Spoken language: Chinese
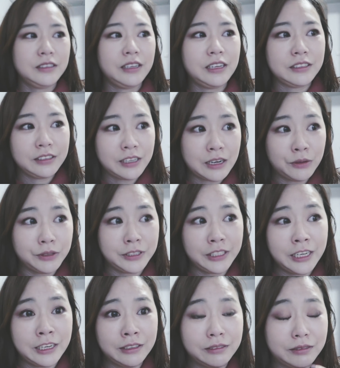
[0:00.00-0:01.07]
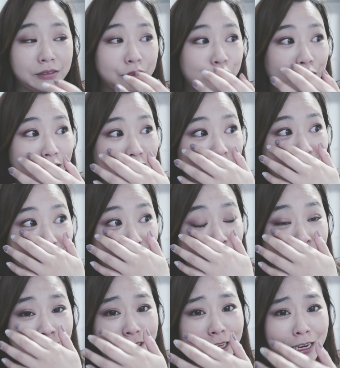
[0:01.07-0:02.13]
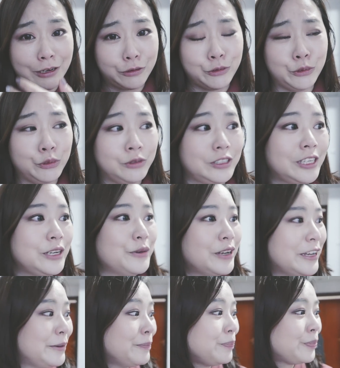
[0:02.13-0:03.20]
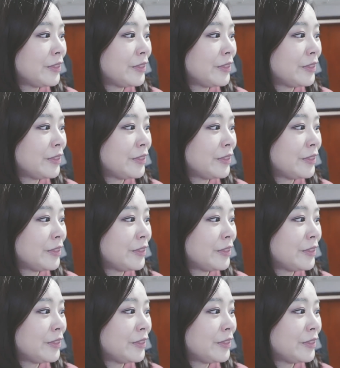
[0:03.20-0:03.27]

大家，我现在就是真的很想哭，是因为。